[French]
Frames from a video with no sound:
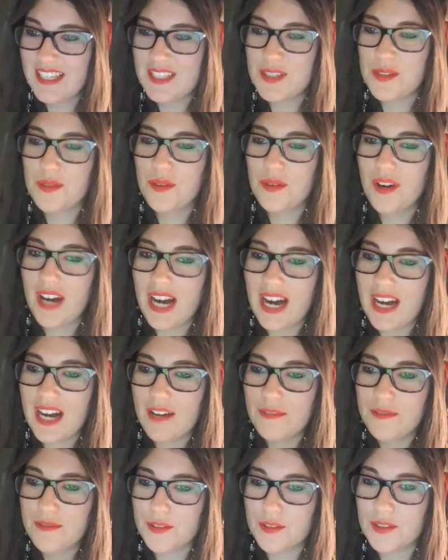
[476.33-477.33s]
Ils sont
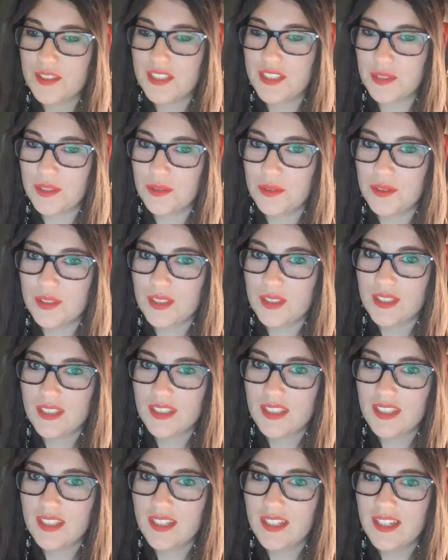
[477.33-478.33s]
affreux, ces gus.
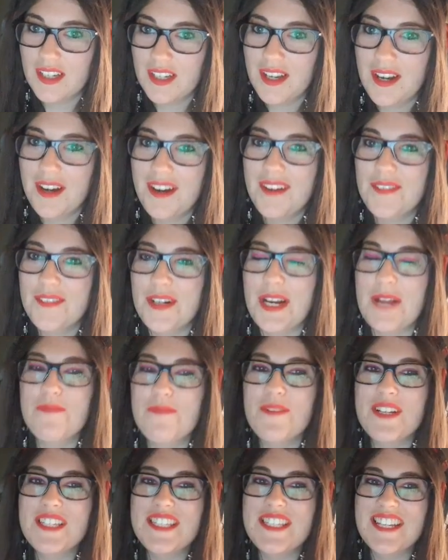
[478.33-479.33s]

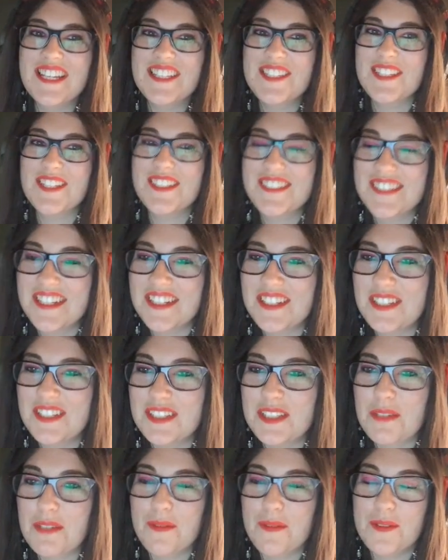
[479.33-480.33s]
Voilà, moins
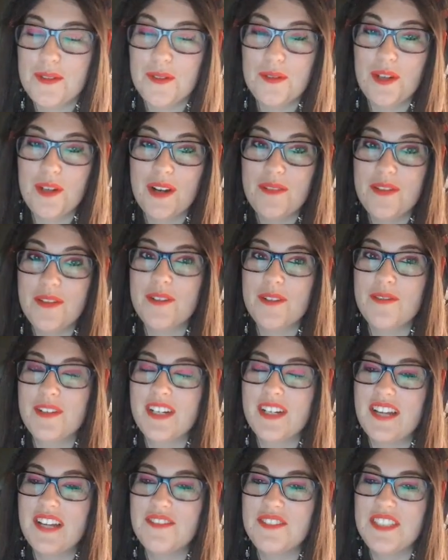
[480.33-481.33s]
550, et pourtant, on lui avait
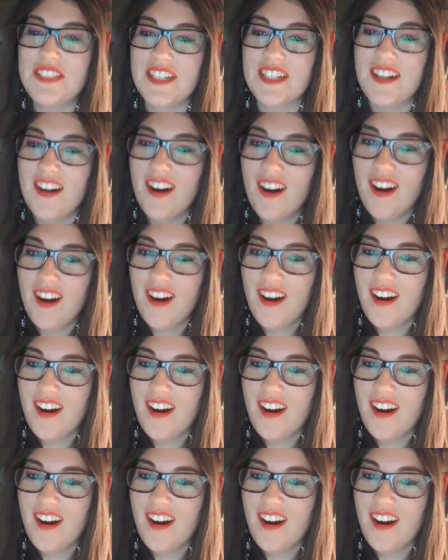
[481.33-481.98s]
envie de la vie, hein.